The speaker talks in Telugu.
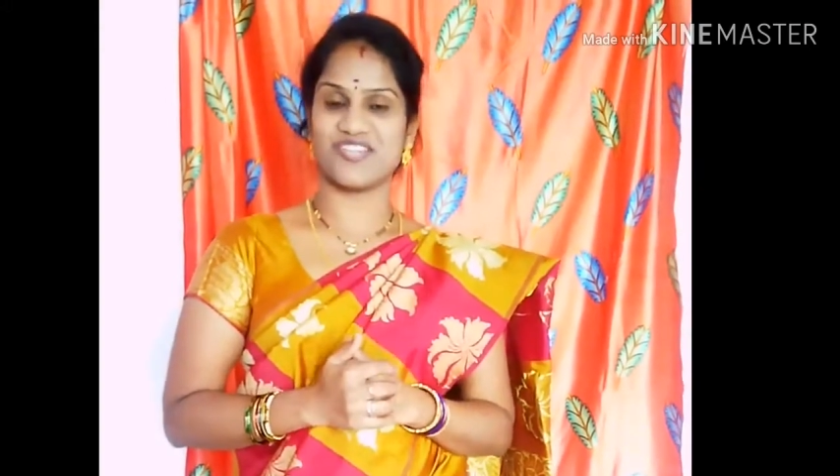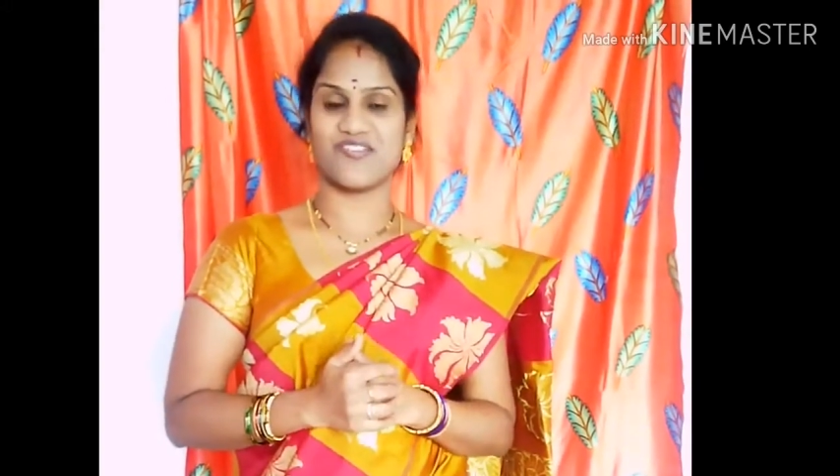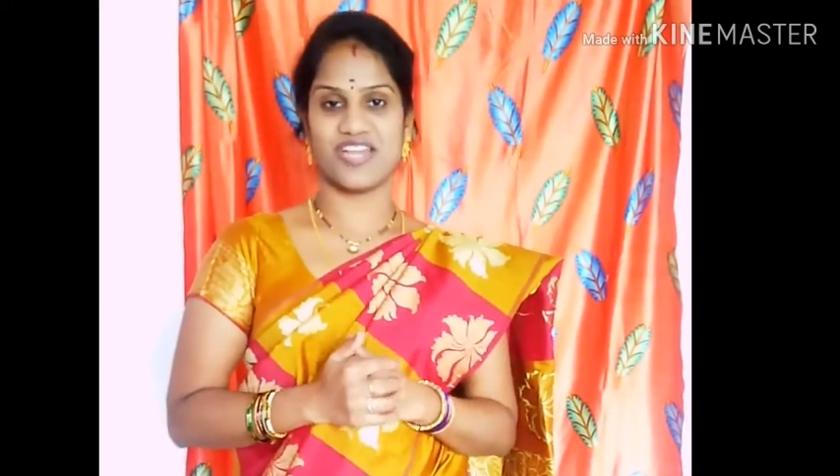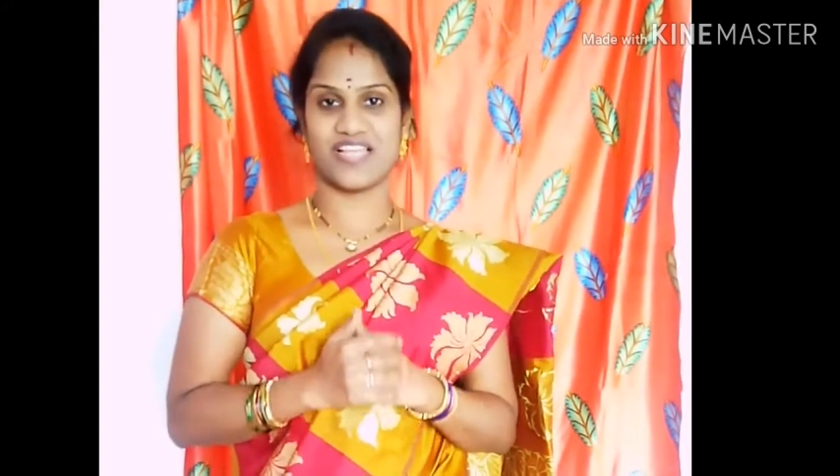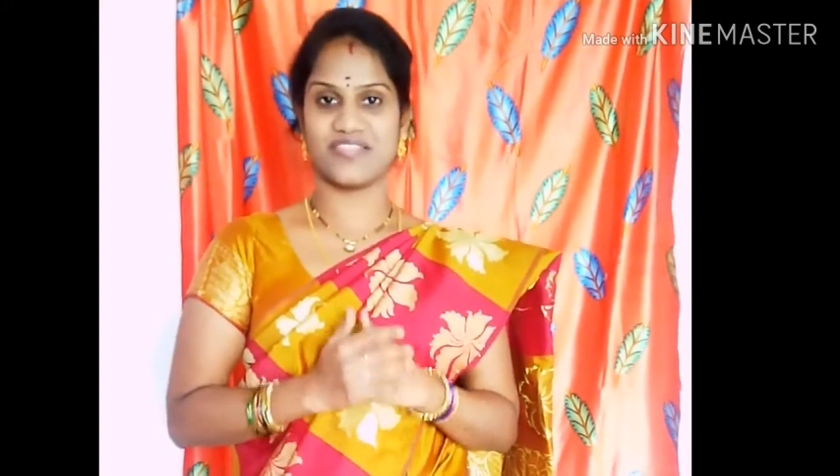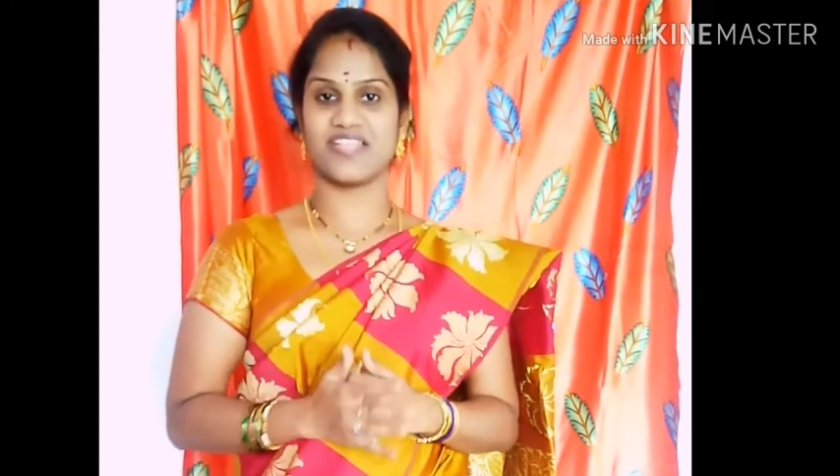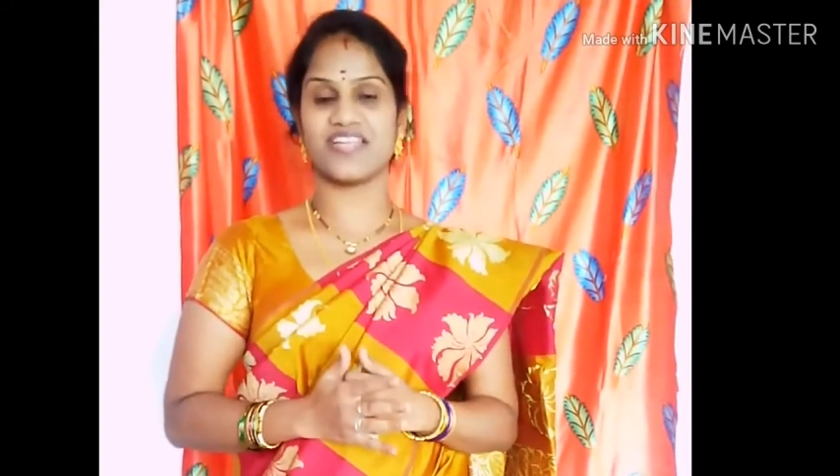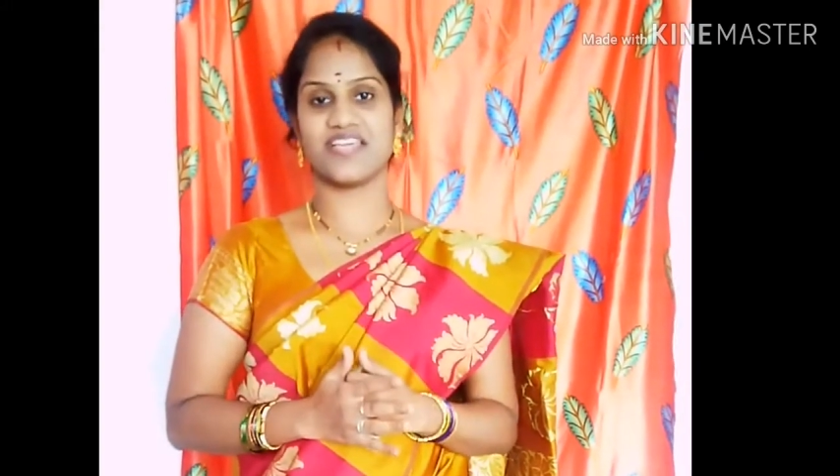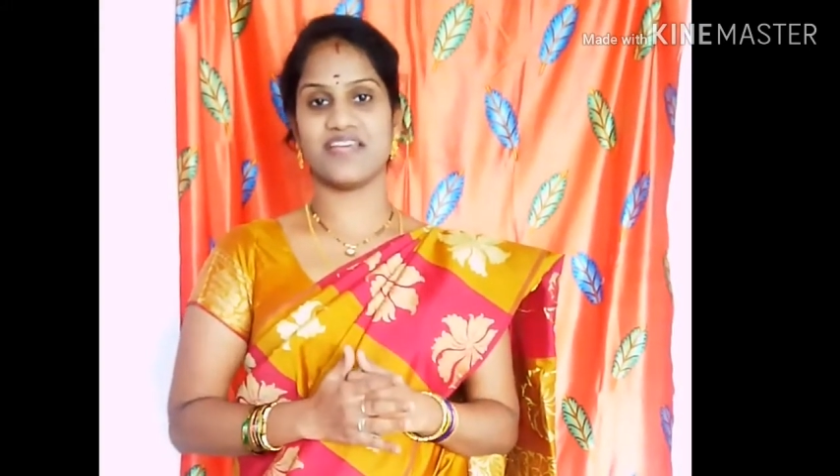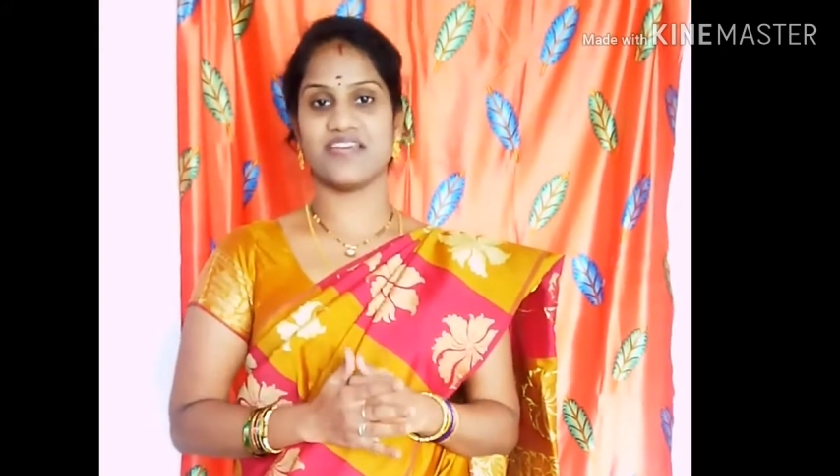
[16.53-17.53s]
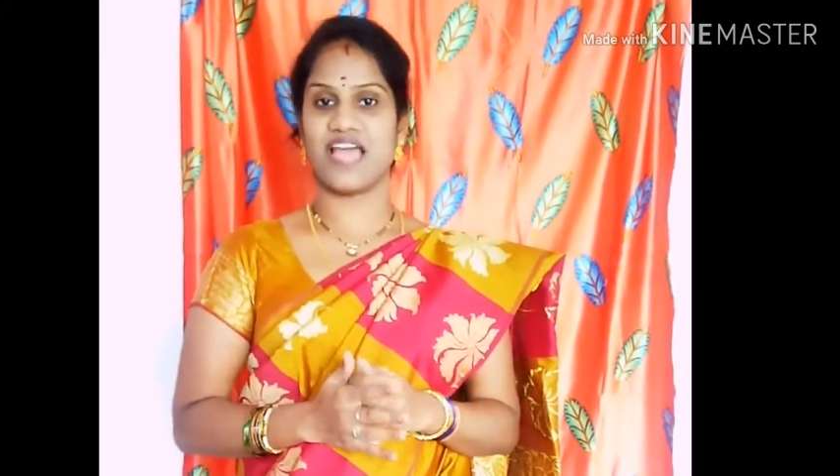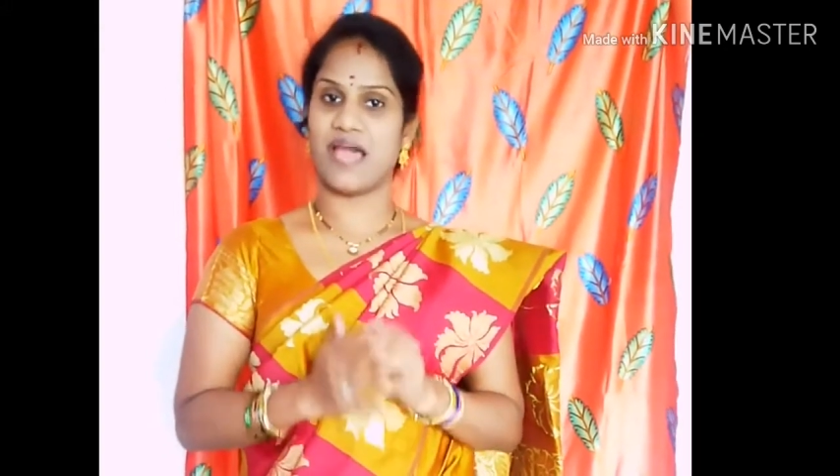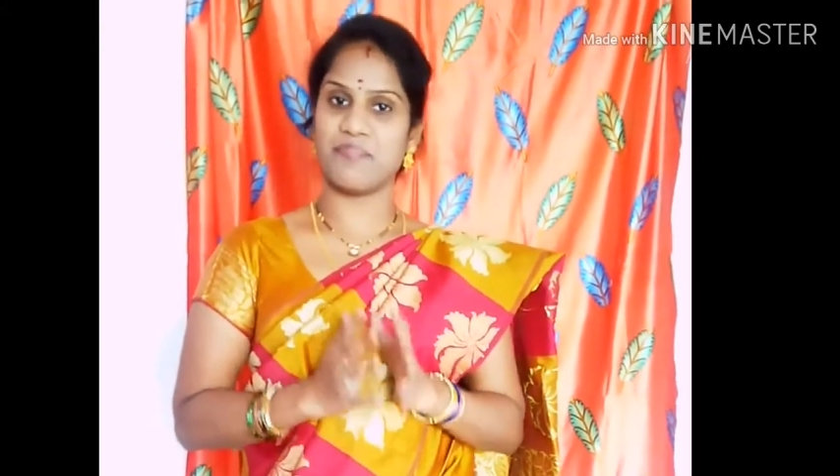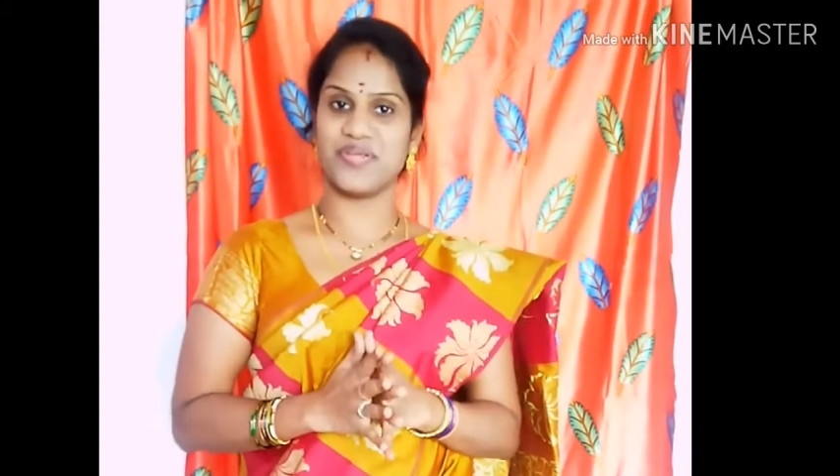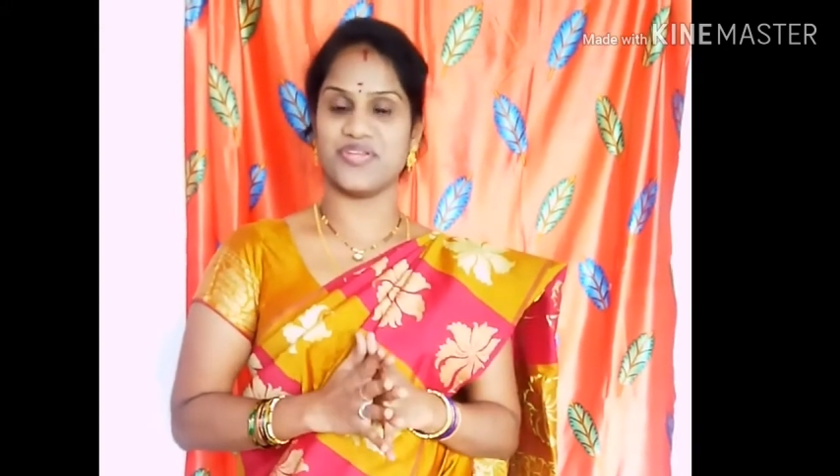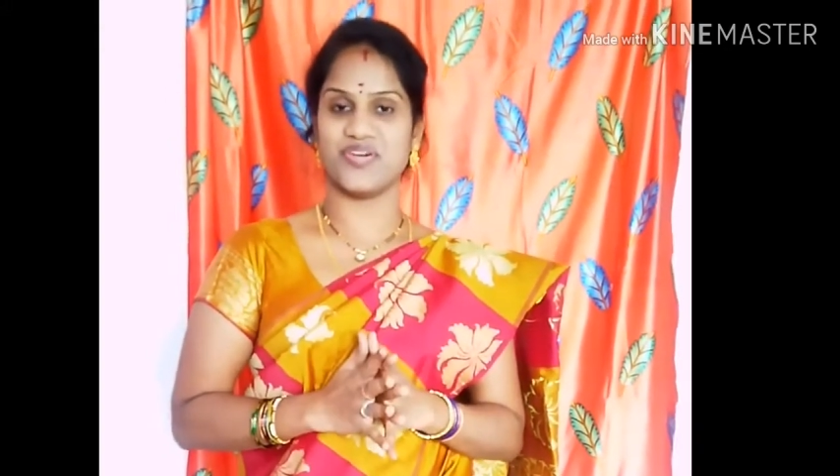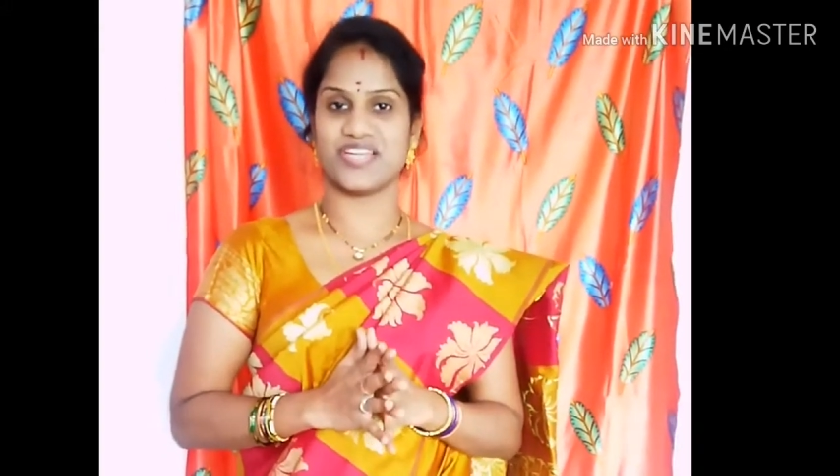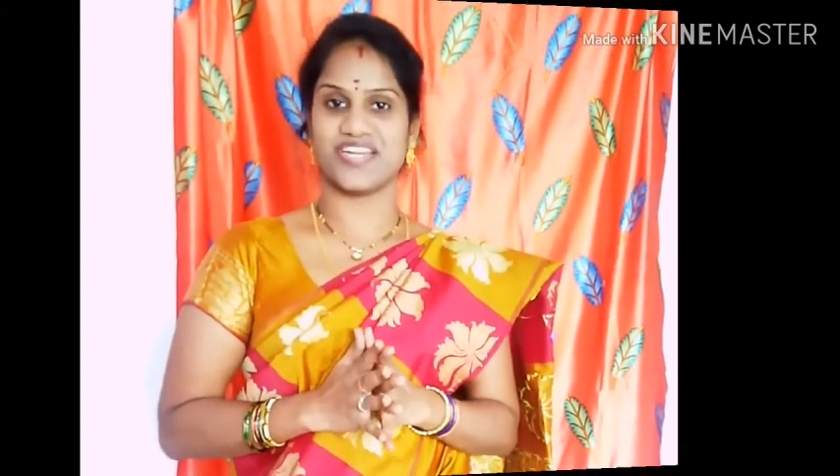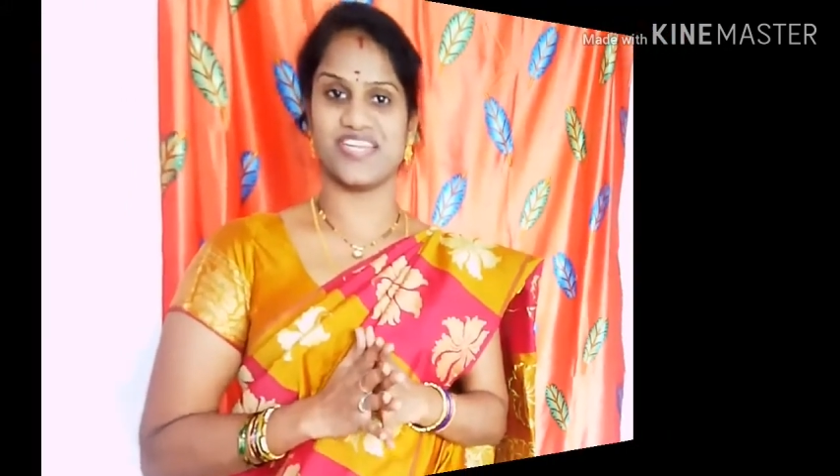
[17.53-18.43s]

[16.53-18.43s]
వాళ్ళందరికీ హ్యాపీ న్యూ ఇయర్ అండి